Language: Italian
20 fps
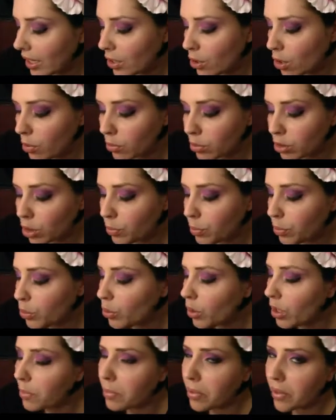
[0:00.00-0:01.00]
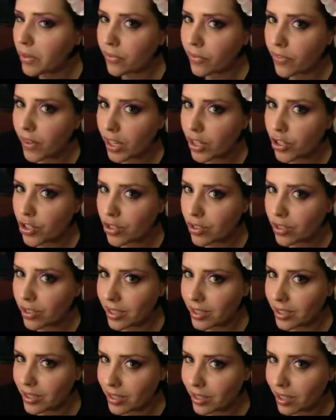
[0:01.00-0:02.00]
io amo di più è il
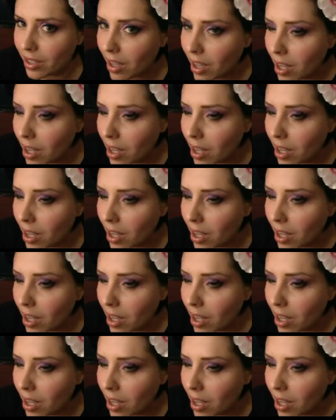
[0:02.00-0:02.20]
Perfectionist